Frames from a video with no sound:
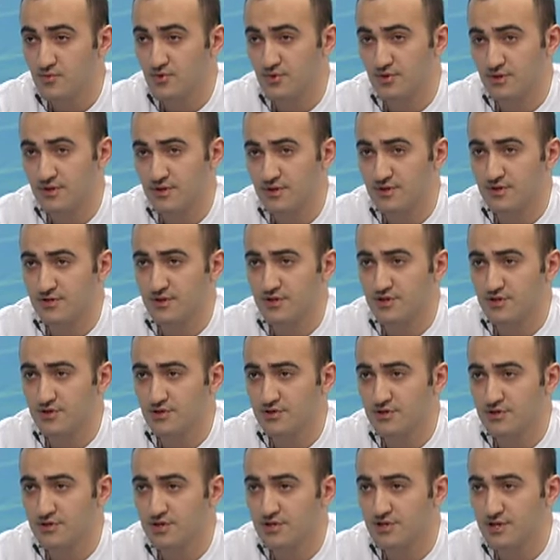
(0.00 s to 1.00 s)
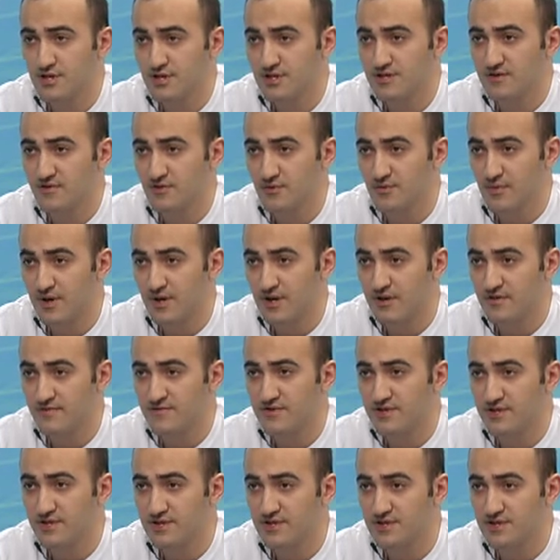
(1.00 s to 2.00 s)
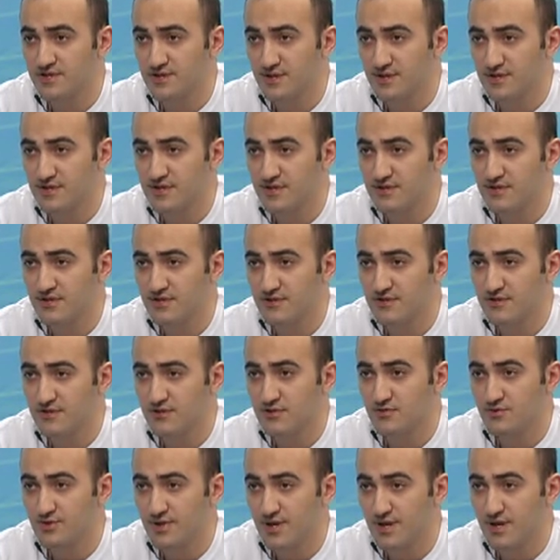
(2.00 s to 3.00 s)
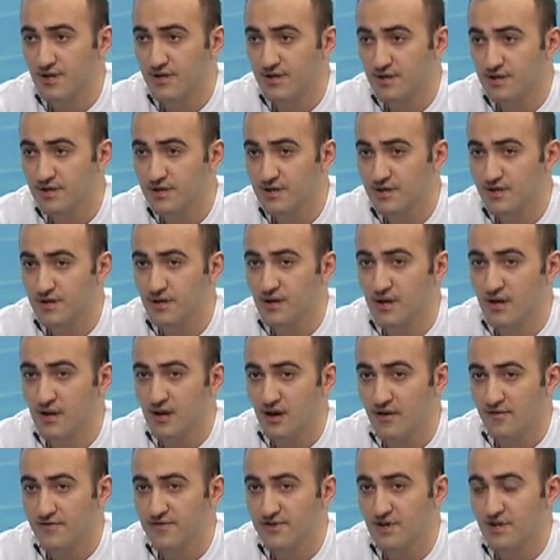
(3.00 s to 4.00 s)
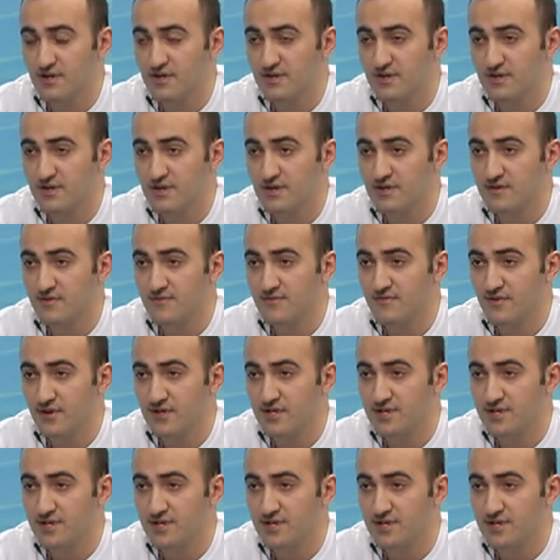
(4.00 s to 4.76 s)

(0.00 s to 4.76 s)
турнир начнется 16 мая в 10.30 утра. Игры официальное открытие в 2